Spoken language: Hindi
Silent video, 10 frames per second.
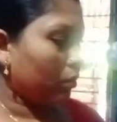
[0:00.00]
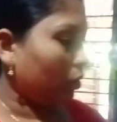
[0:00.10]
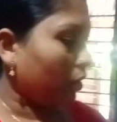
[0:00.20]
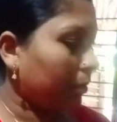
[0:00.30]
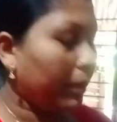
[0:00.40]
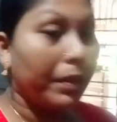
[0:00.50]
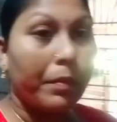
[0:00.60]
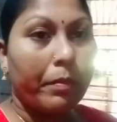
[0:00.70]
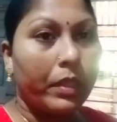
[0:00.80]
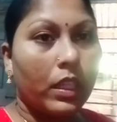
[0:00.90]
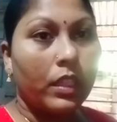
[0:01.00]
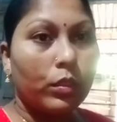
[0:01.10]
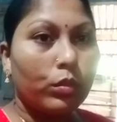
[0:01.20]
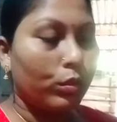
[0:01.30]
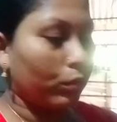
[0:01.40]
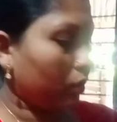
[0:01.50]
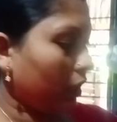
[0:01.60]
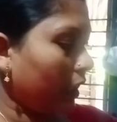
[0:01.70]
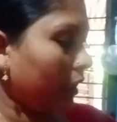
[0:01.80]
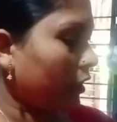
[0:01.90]
तो अभी मैं बना रही हूँ
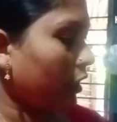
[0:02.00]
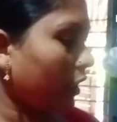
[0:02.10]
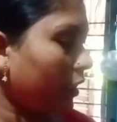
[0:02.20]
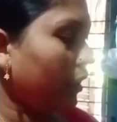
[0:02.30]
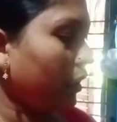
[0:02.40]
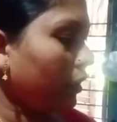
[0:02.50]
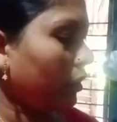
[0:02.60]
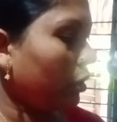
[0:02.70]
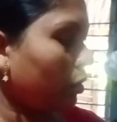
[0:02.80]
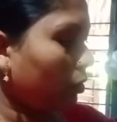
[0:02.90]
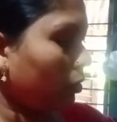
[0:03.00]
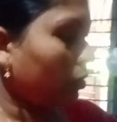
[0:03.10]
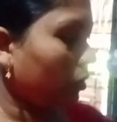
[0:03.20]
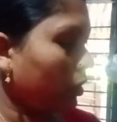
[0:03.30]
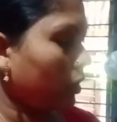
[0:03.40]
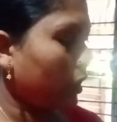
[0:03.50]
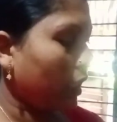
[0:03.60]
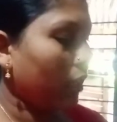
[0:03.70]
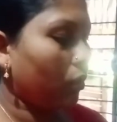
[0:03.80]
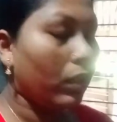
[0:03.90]
सुटकी की चटनी तो इसे
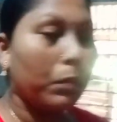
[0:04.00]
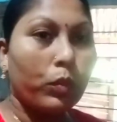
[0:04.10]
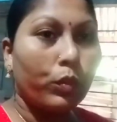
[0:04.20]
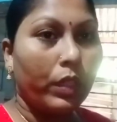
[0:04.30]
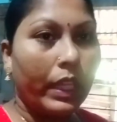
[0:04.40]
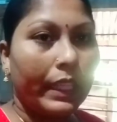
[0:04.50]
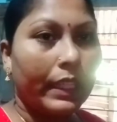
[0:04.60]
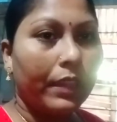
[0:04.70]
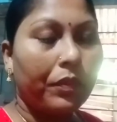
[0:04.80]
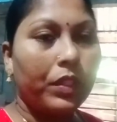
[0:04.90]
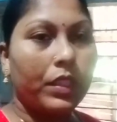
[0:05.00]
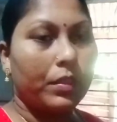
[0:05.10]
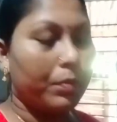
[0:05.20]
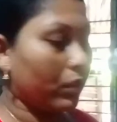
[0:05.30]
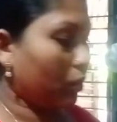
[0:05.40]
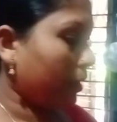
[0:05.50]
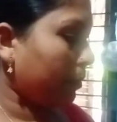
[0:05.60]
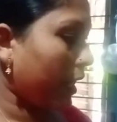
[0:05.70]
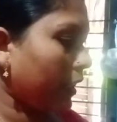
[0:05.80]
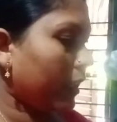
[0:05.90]
ना थोड़ा भून लेंगे फिर इसमें थोड़ा
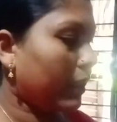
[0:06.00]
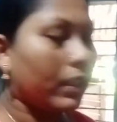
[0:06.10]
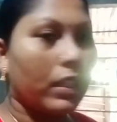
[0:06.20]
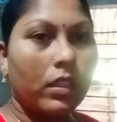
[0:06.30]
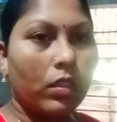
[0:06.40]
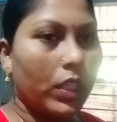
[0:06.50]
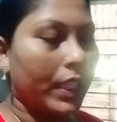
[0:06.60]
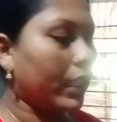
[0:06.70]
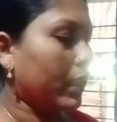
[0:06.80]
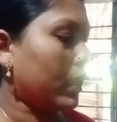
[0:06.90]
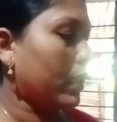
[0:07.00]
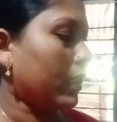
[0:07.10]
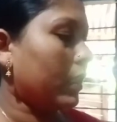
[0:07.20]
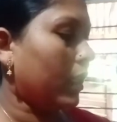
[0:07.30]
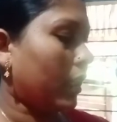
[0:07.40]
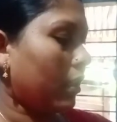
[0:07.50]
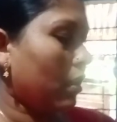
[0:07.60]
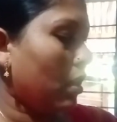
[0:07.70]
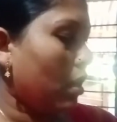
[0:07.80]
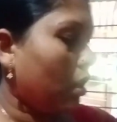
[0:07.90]
पानी ऐड कर कर और ढक कर रख देंगे
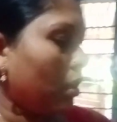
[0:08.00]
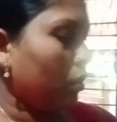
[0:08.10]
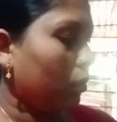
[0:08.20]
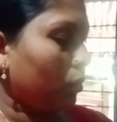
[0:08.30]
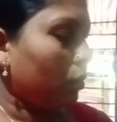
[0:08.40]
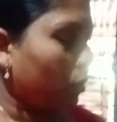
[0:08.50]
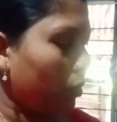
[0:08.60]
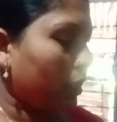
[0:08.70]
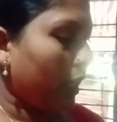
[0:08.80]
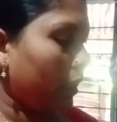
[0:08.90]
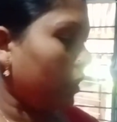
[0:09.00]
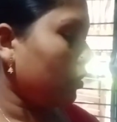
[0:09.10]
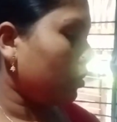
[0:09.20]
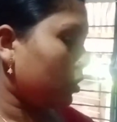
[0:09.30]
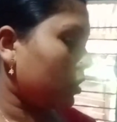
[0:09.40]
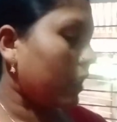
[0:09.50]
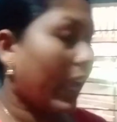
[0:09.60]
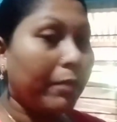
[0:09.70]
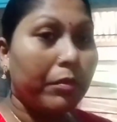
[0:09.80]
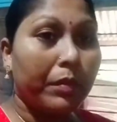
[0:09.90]
हो जाएगी और
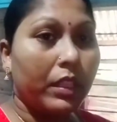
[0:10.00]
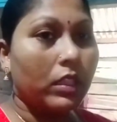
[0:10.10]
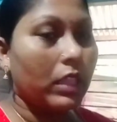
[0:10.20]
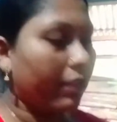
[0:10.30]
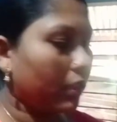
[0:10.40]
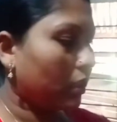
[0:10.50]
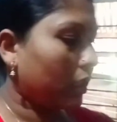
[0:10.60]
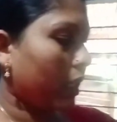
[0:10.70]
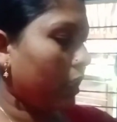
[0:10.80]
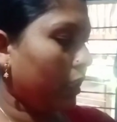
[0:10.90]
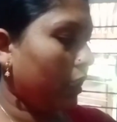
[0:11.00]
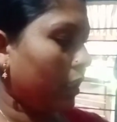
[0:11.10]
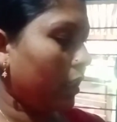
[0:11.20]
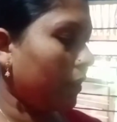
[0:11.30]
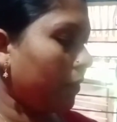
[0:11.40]
साइड में मैंने चावल चढ़ा दी है